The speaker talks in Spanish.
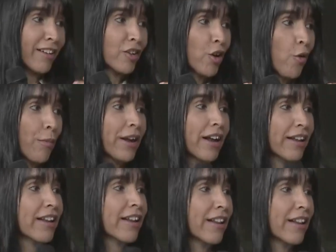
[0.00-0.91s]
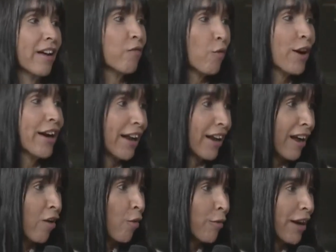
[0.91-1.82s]
adentro o verla desde fuera. afuera.
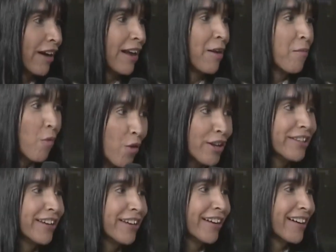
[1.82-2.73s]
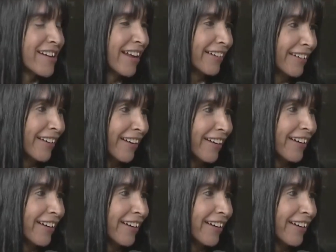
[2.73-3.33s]
La obra es muy interesante.